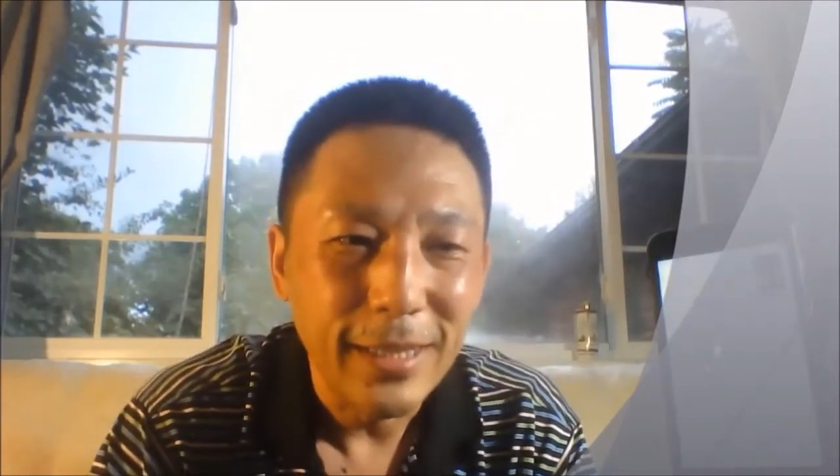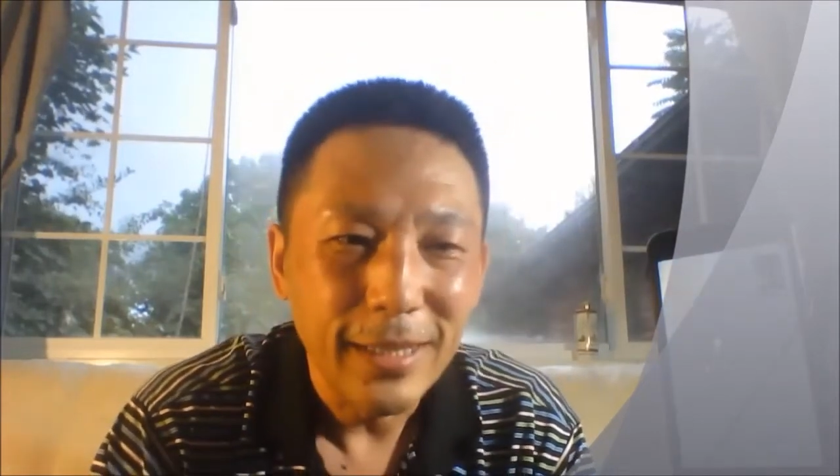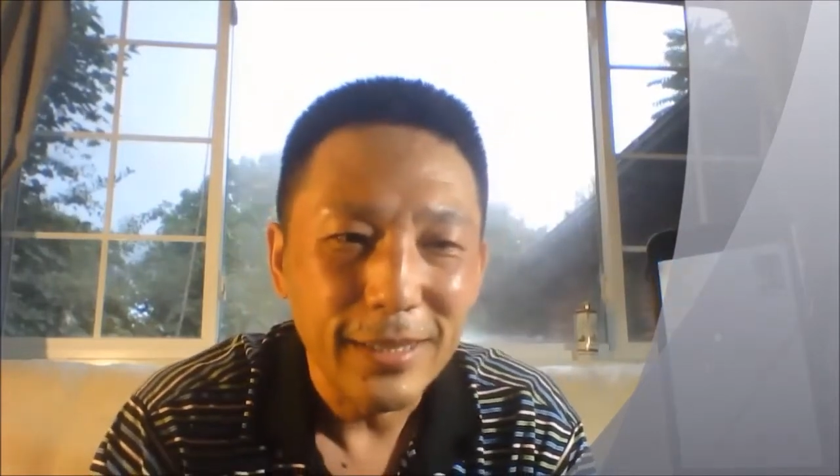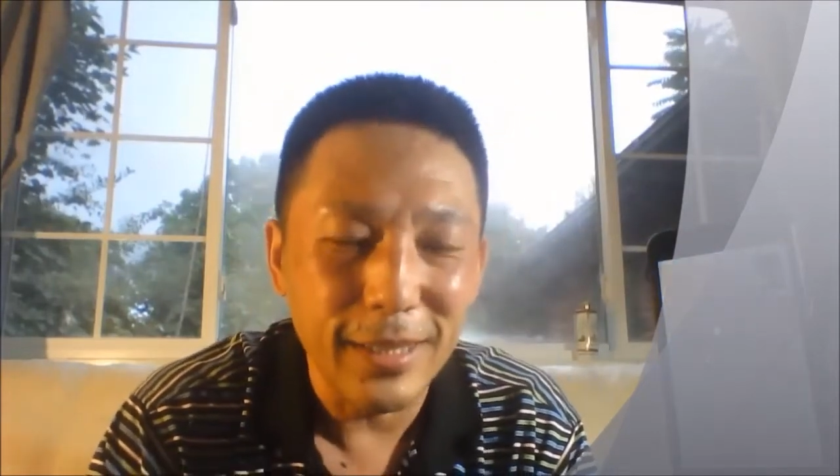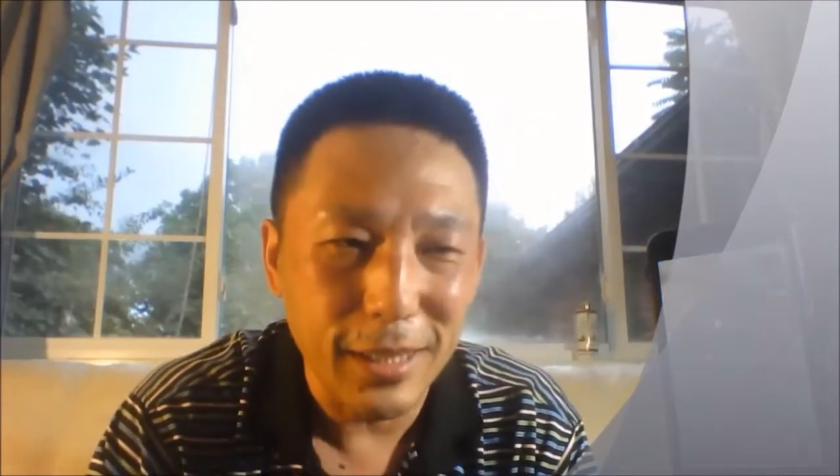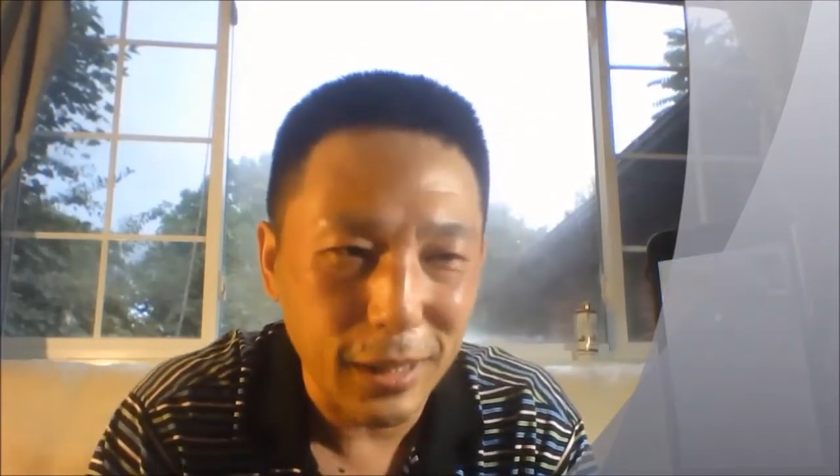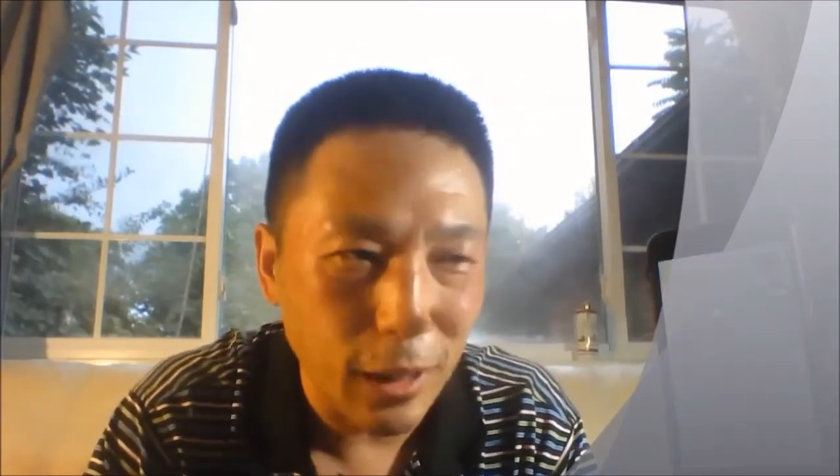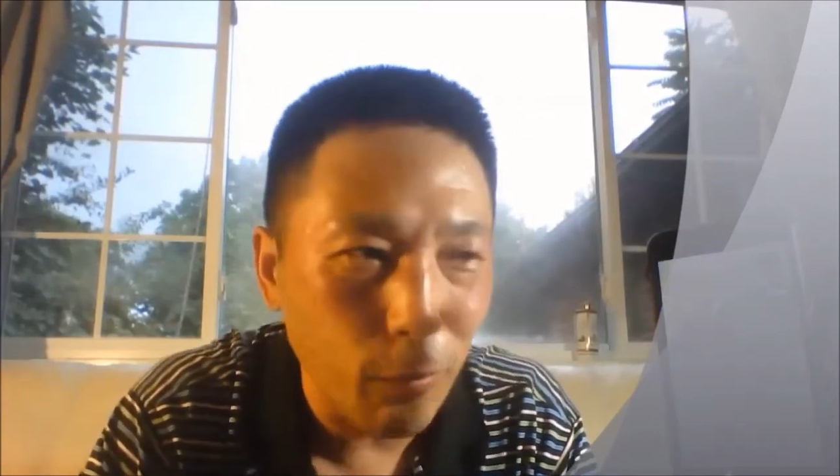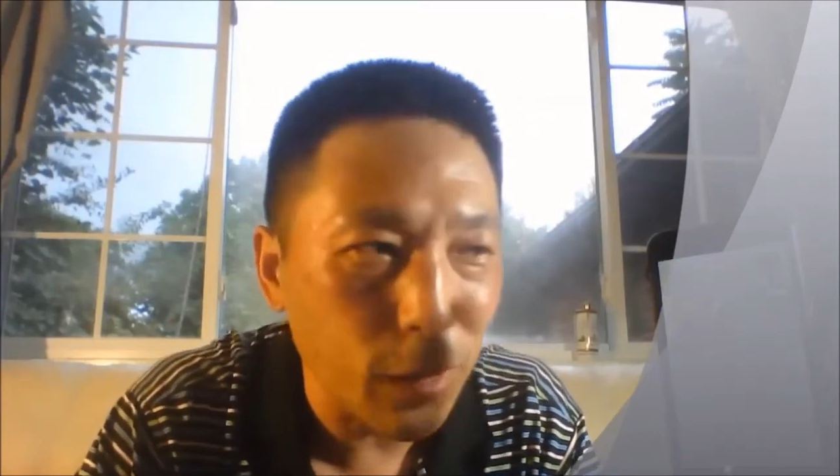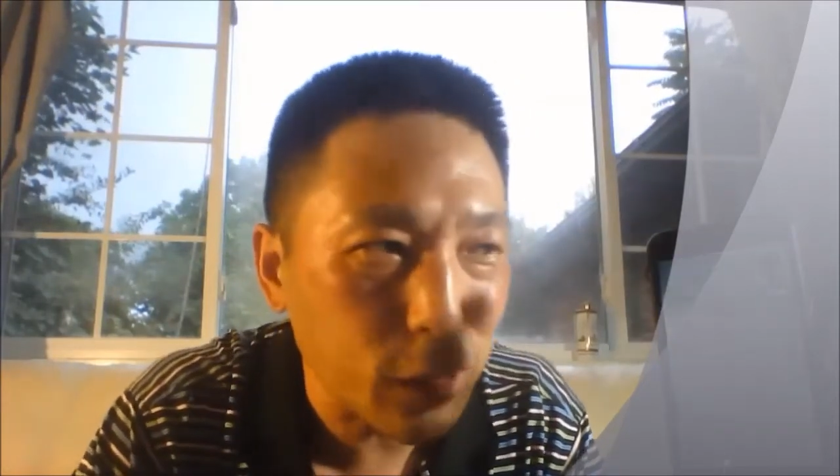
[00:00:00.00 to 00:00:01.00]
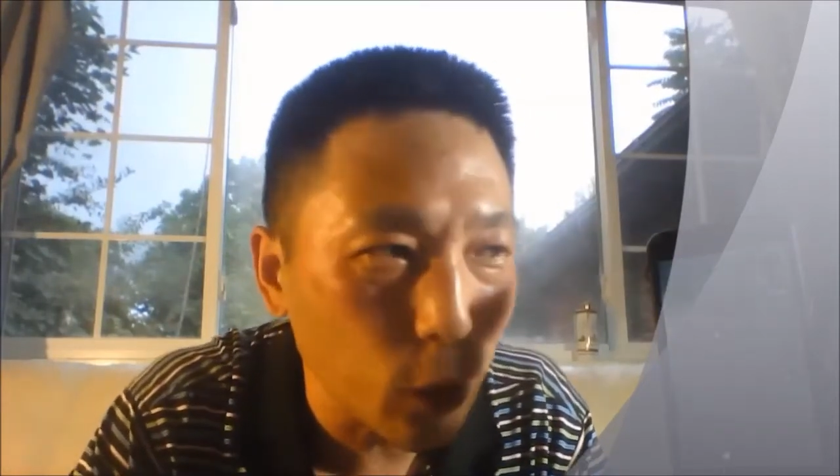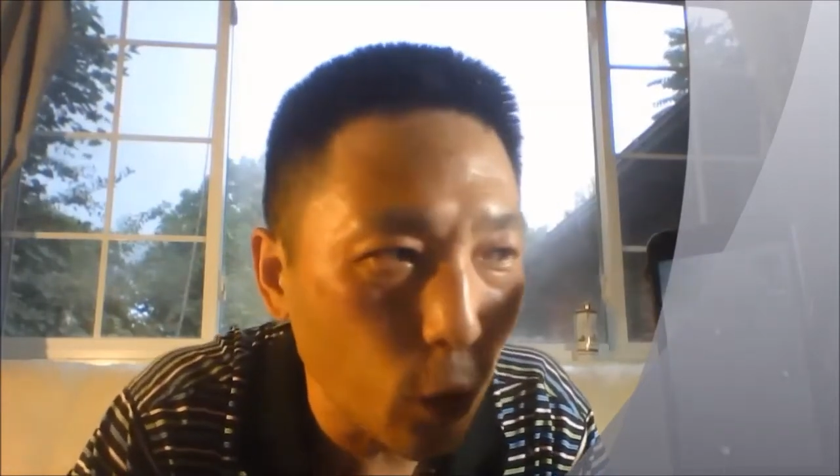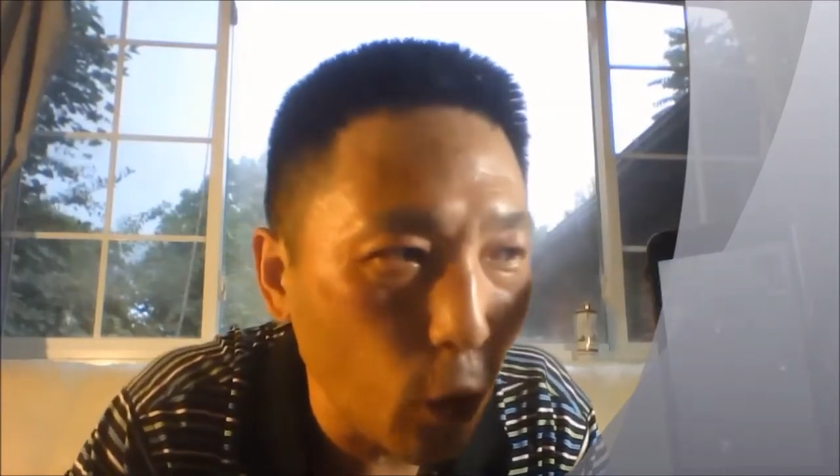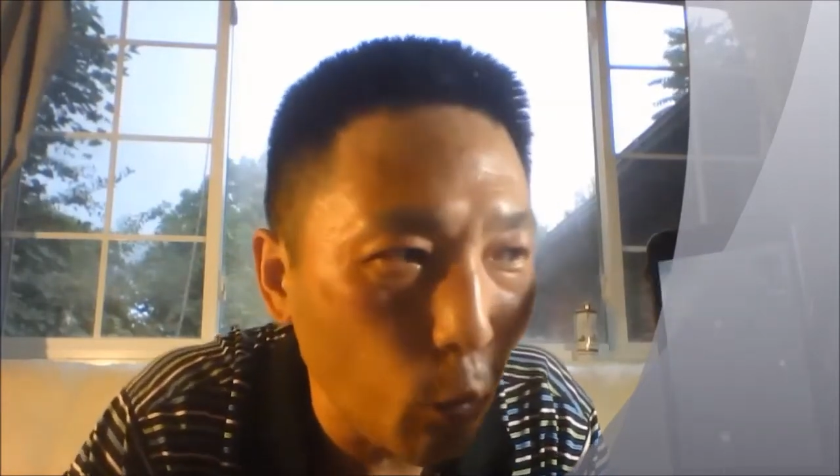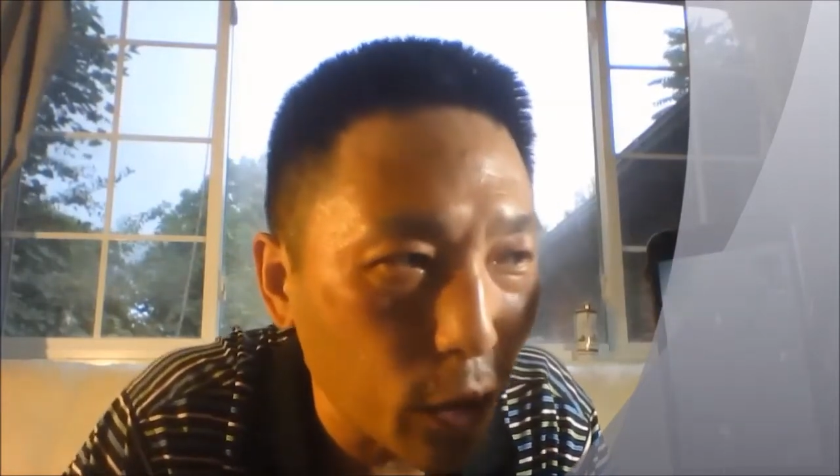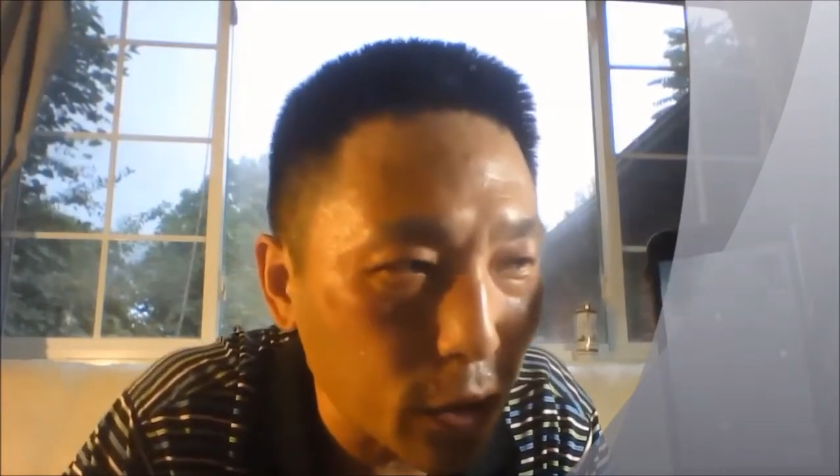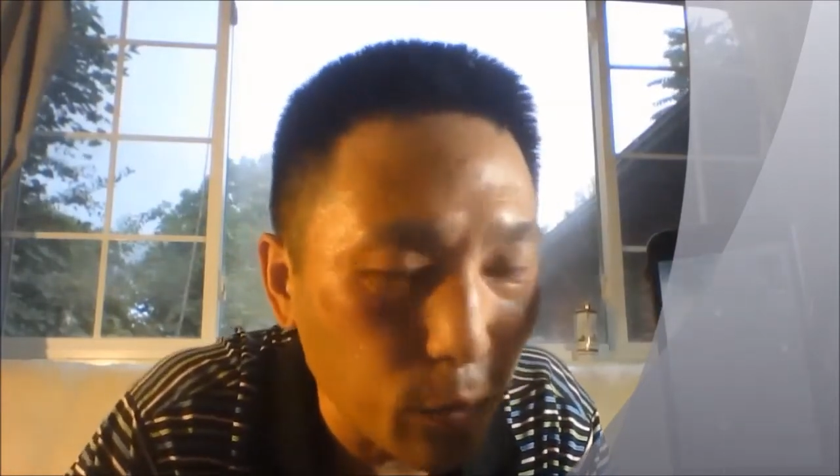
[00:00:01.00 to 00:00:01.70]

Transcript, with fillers: 你知道我受我